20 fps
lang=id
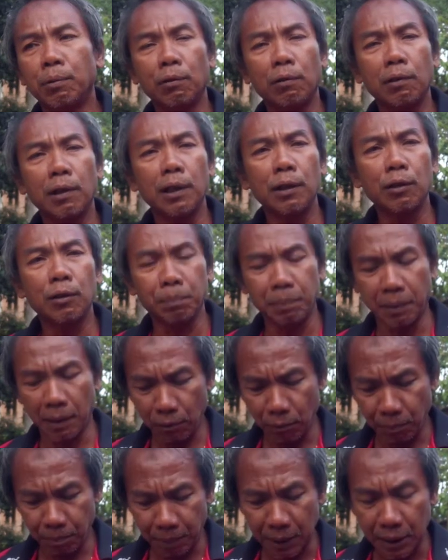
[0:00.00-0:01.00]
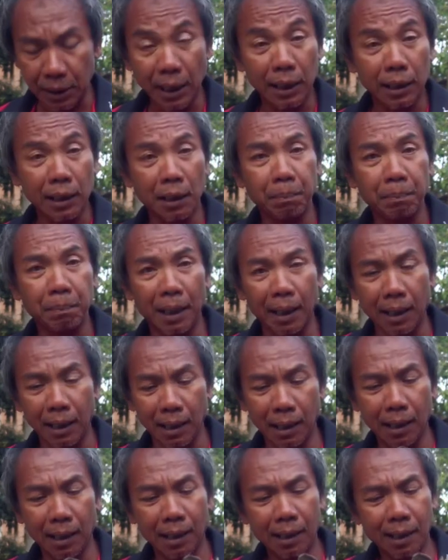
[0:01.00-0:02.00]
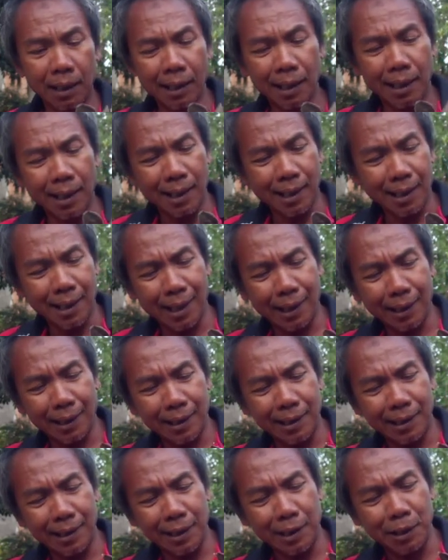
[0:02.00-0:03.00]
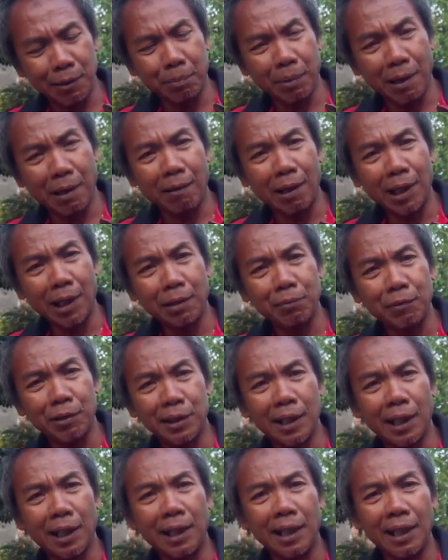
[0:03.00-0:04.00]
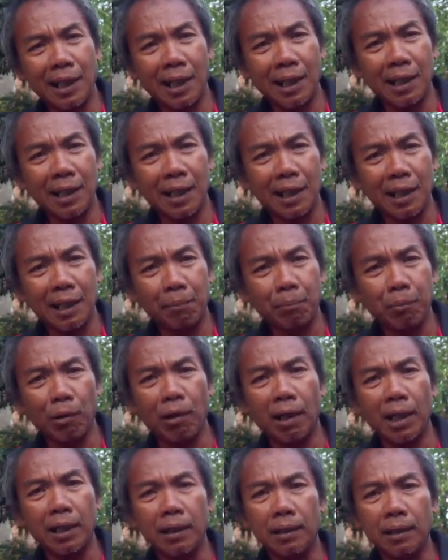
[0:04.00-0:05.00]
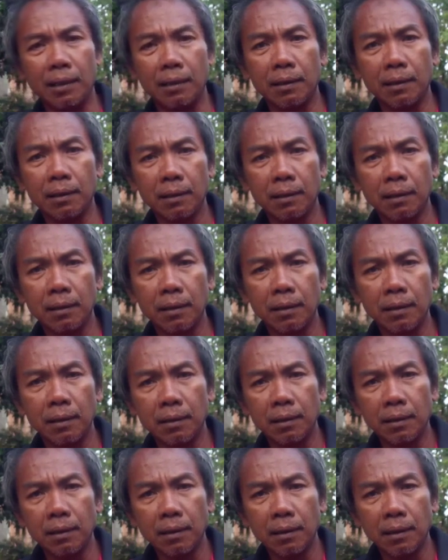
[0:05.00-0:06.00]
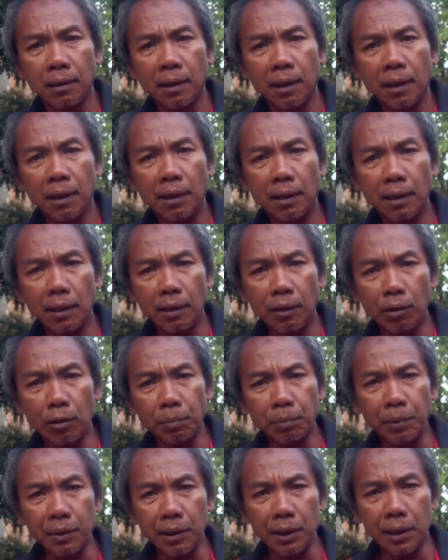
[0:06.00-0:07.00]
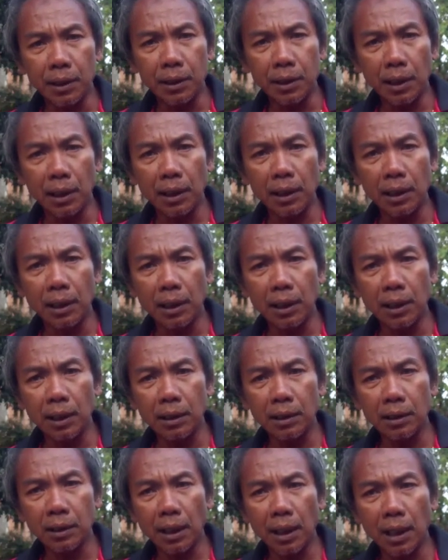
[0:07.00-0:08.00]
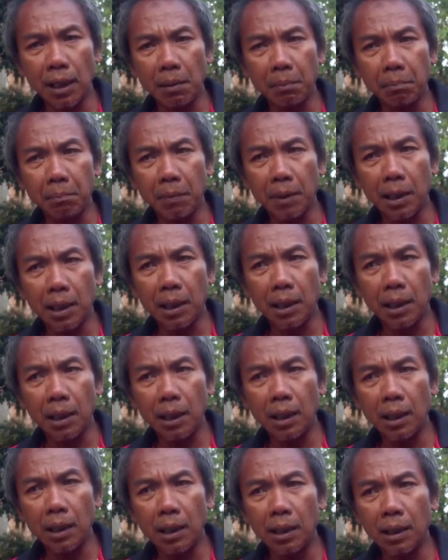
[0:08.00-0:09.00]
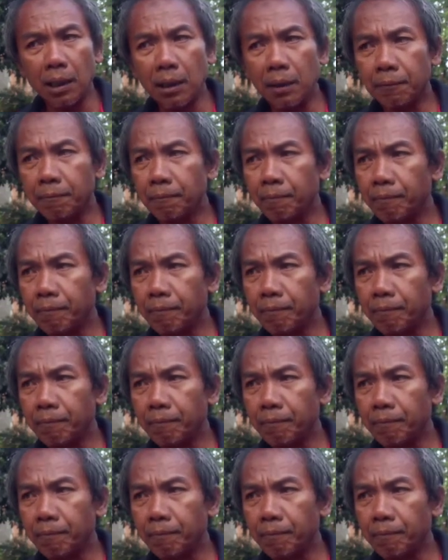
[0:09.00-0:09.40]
burung itu baru bisa terbang kakinya di bawah kemudian dia tidak nemplokan itu pun diselingi sama